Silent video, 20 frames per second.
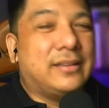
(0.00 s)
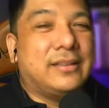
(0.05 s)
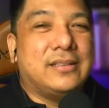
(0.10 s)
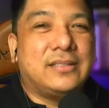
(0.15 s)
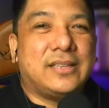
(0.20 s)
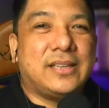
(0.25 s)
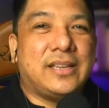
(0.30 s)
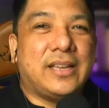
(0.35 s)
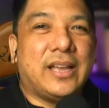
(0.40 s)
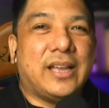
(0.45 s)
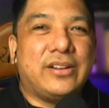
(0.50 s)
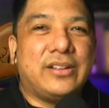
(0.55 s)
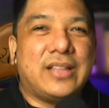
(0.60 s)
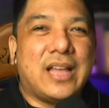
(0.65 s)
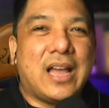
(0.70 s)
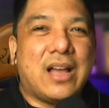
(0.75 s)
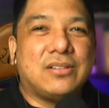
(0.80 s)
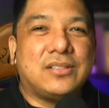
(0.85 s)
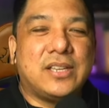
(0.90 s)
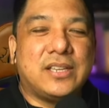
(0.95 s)
Si ano
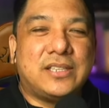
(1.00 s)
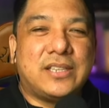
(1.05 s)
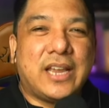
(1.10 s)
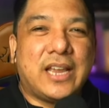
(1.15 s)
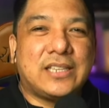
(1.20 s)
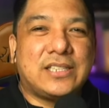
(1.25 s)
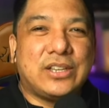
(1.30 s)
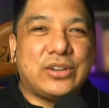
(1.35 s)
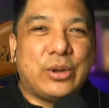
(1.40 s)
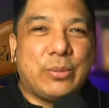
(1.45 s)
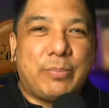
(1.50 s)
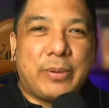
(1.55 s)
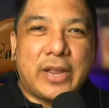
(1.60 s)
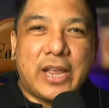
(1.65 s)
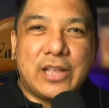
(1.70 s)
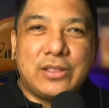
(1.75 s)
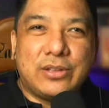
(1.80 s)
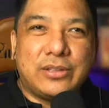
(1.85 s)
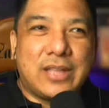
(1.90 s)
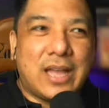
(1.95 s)
daw, si Jesse
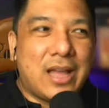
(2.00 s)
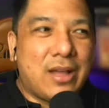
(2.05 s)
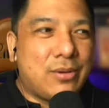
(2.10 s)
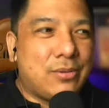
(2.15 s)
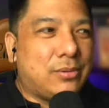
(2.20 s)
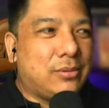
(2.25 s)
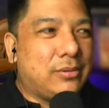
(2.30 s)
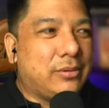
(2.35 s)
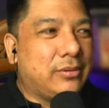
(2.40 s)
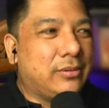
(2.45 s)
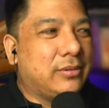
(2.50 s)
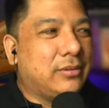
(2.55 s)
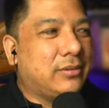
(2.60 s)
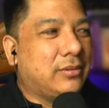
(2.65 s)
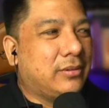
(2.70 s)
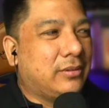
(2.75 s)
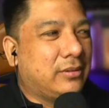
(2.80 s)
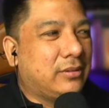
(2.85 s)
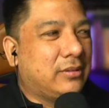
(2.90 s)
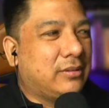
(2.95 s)
Robredo daw.
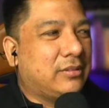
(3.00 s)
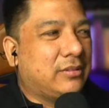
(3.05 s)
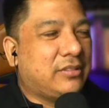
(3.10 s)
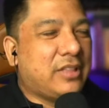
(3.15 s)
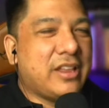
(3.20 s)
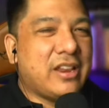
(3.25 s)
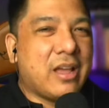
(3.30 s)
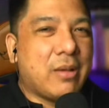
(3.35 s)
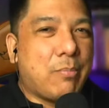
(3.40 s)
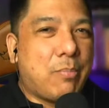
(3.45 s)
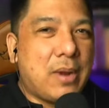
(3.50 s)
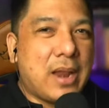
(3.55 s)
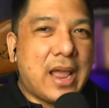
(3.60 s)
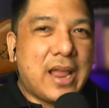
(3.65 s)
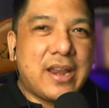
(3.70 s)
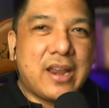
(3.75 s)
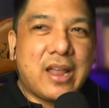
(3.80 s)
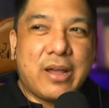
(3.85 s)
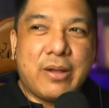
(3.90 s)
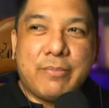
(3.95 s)
Tinabla
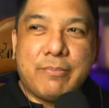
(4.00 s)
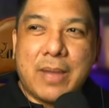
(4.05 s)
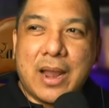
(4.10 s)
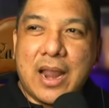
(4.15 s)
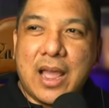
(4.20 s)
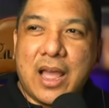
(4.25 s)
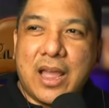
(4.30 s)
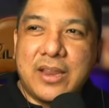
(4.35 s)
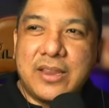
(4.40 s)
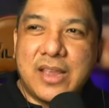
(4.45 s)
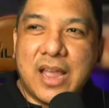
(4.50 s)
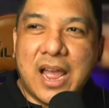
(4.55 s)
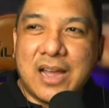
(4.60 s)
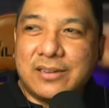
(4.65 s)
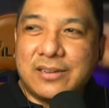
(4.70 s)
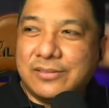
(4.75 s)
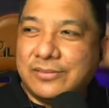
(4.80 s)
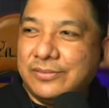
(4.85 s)
ng Malacanang.